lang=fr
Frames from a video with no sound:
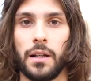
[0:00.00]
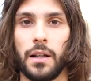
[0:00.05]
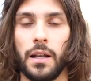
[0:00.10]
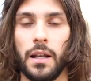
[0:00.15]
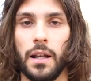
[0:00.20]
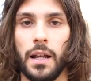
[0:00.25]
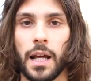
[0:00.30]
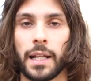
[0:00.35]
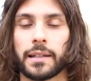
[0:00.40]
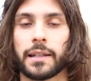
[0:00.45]

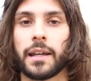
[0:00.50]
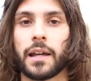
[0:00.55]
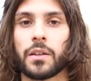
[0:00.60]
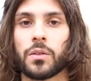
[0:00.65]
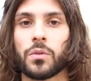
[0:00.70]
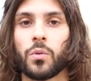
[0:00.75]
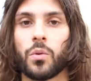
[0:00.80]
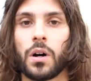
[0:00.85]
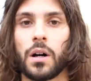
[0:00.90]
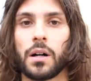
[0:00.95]
La
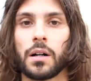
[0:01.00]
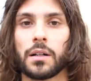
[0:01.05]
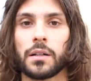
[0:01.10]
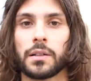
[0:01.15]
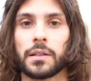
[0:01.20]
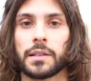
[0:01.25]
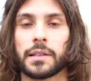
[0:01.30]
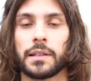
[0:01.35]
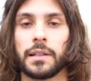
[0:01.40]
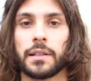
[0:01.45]
triade noire,
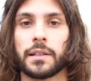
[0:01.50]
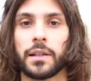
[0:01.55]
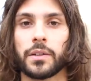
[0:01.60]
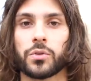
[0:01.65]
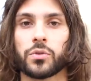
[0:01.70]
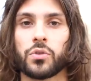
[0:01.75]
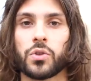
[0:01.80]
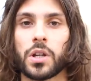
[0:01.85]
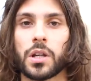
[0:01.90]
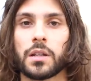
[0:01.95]
c'est un
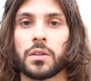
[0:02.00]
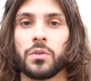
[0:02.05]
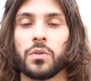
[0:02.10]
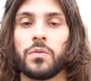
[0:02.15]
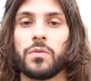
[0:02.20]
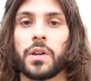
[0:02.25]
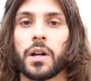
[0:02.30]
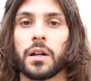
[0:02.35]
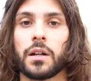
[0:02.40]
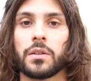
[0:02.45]
sujet qui
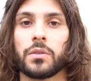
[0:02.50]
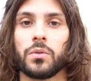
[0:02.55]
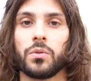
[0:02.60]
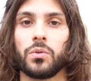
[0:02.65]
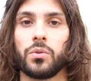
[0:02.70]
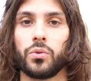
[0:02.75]
devient